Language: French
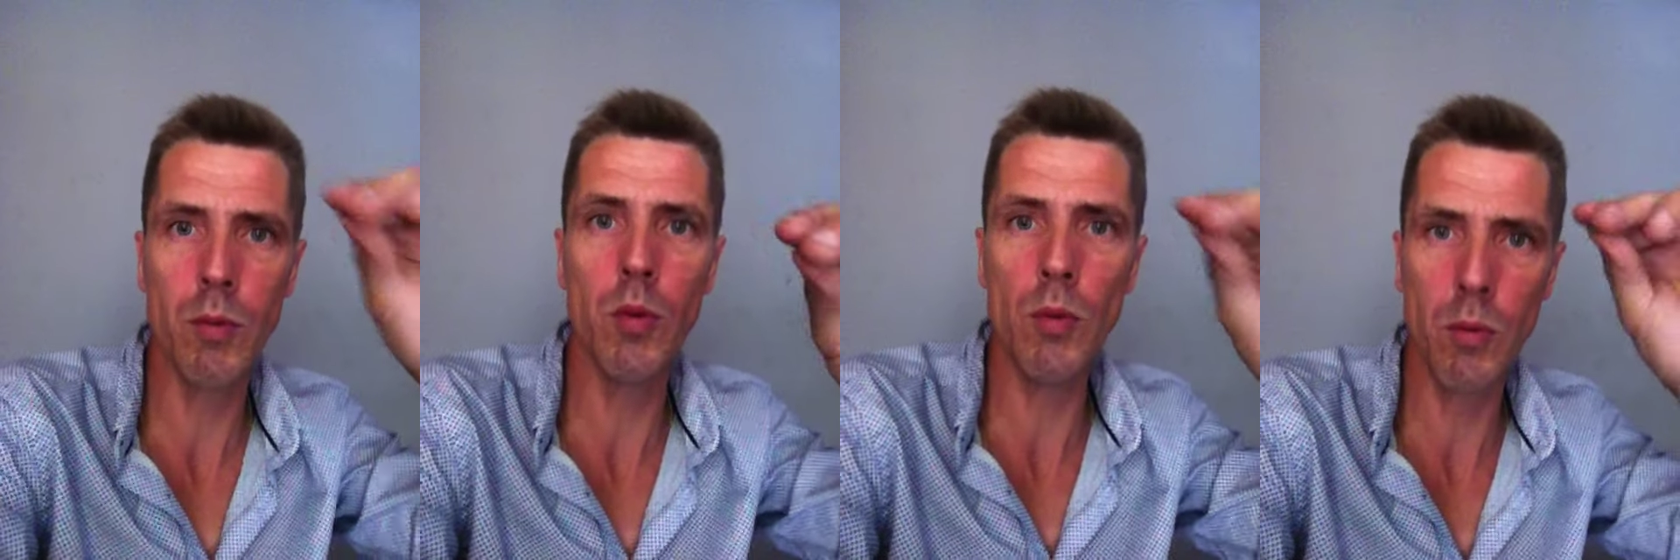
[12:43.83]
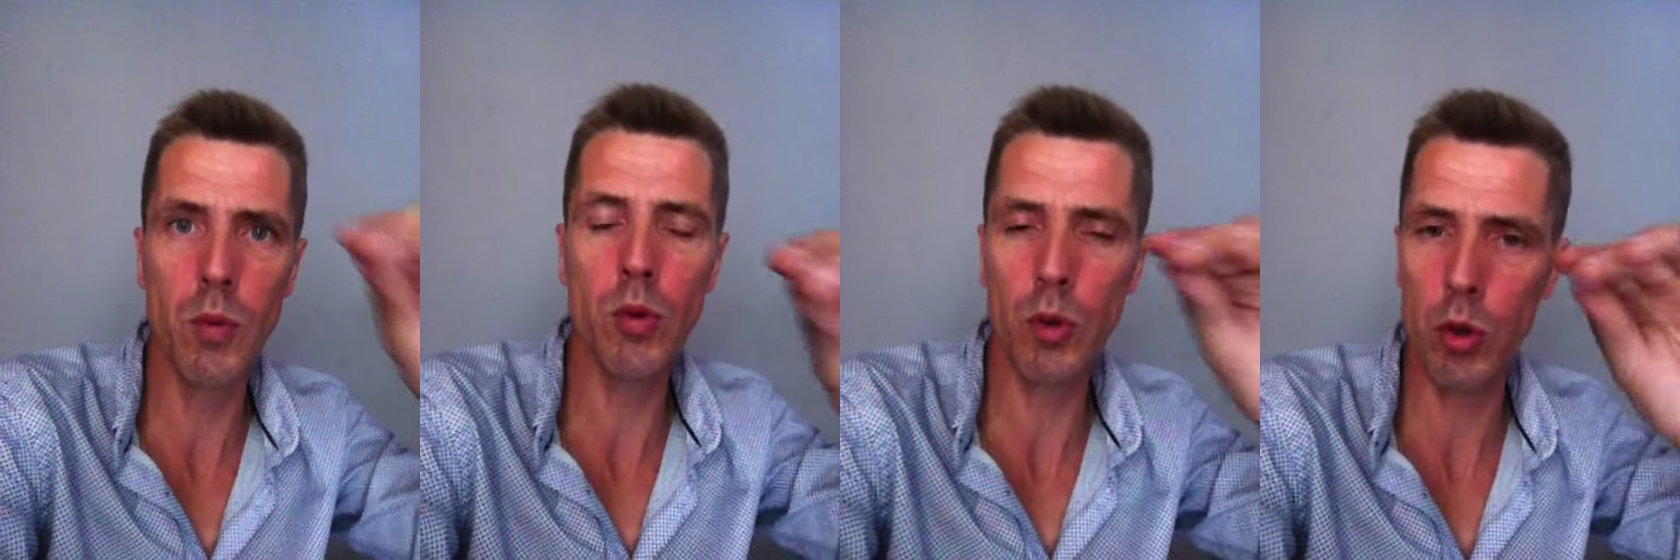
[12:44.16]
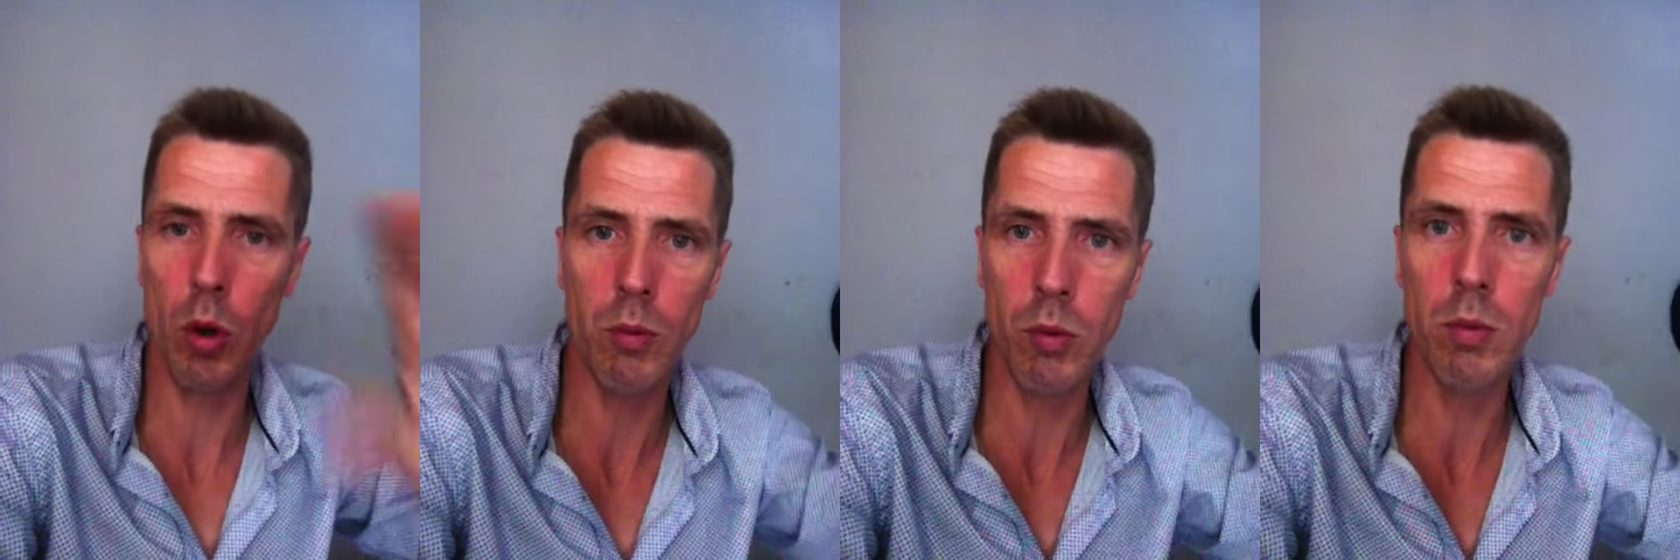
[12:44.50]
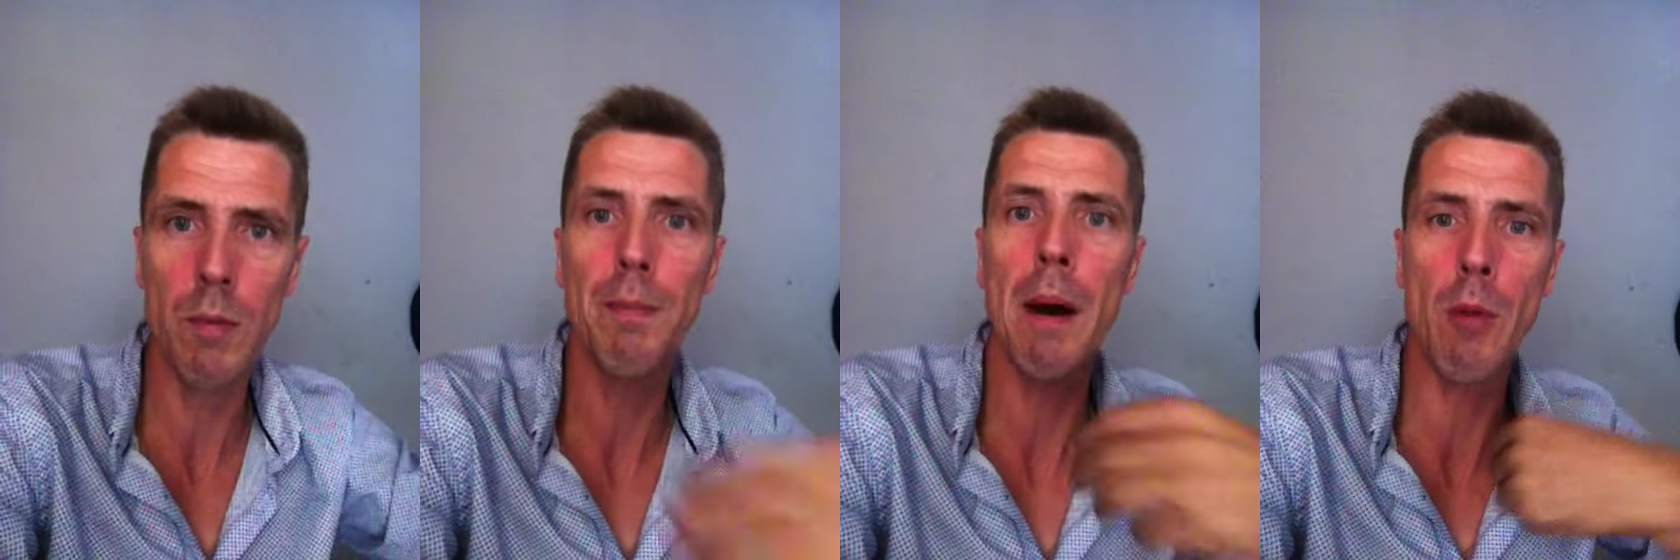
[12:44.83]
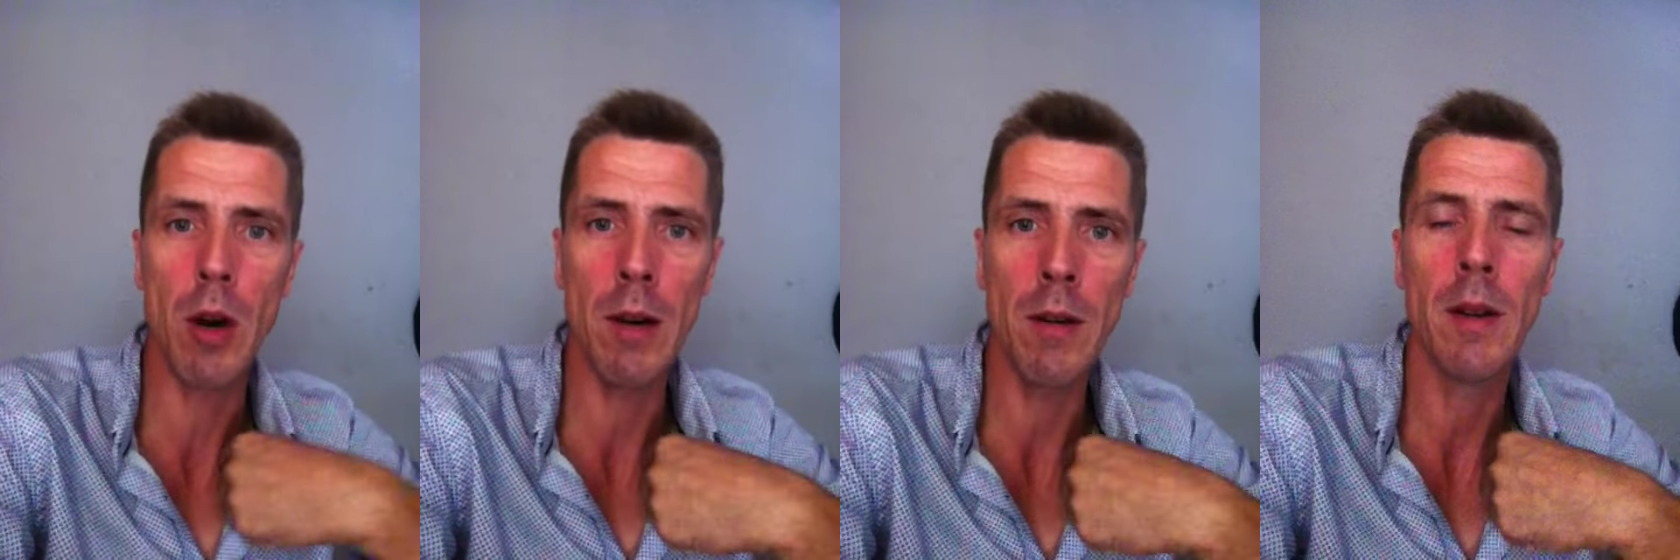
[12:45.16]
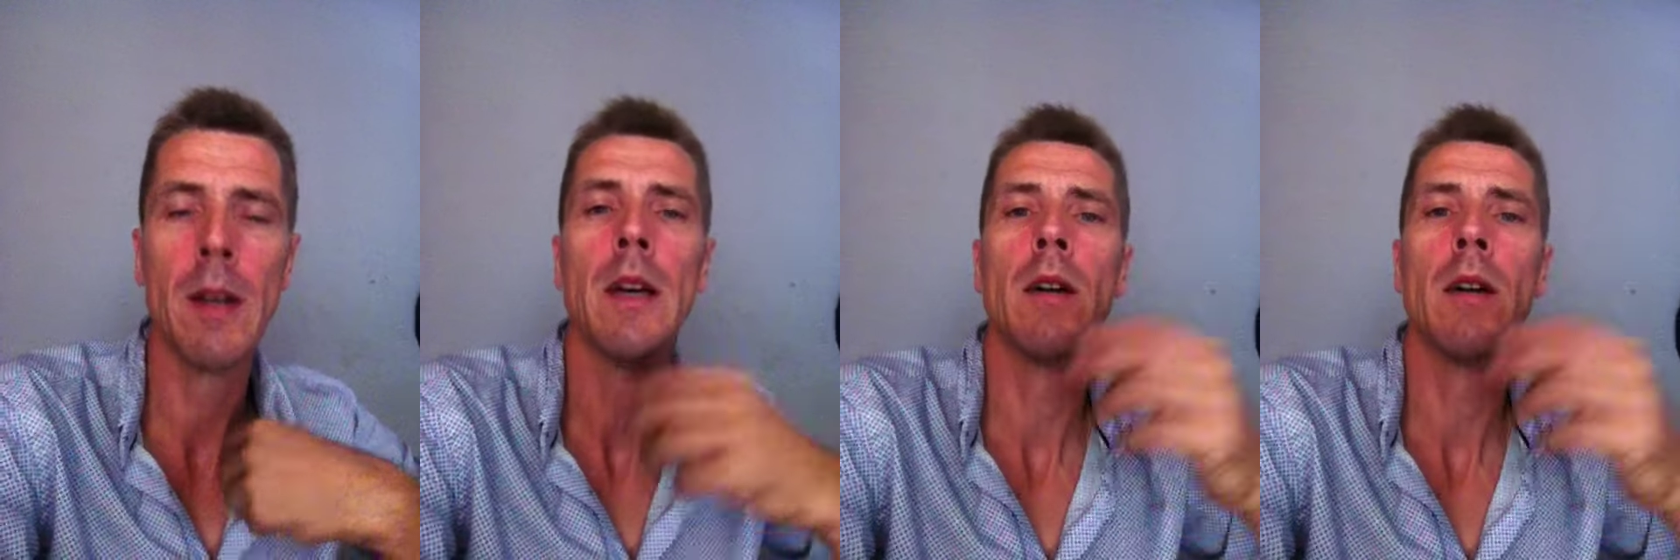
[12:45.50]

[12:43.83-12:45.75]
vous, vous, toujours vous. Pas moi.